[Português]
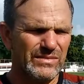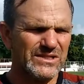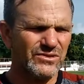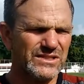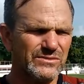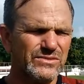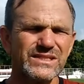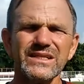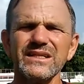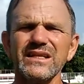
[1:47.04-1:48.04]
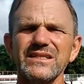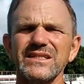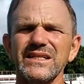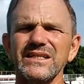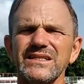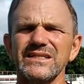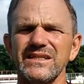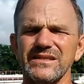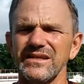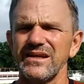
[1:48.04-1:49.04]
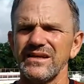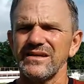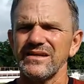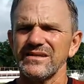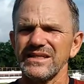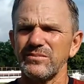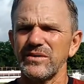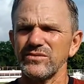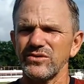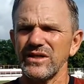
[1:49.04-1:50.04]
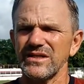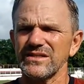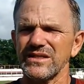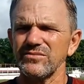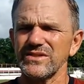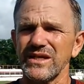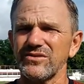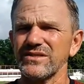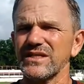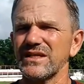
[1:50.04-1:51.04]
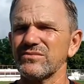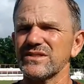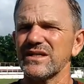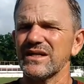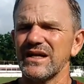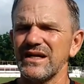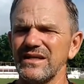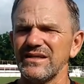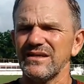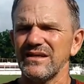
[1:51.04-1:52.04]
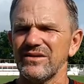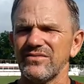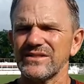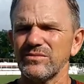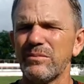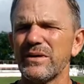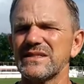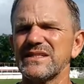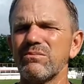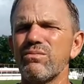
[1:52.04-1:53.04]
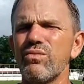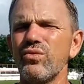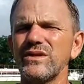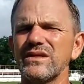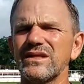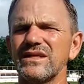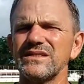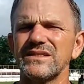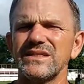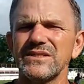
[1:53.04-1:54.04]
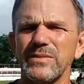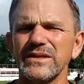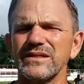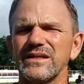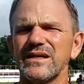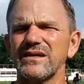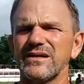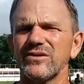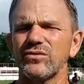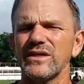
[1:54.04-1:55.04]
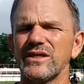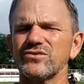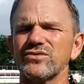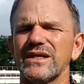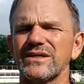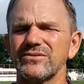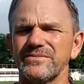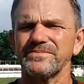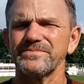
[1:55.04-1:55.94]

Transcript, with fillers: Mas nós temos que ser inteligentes, né? sabermos onde é que estamos, onde é que nós queremos chegar e fazer uma partida muito inteligente para tentar colher resultado.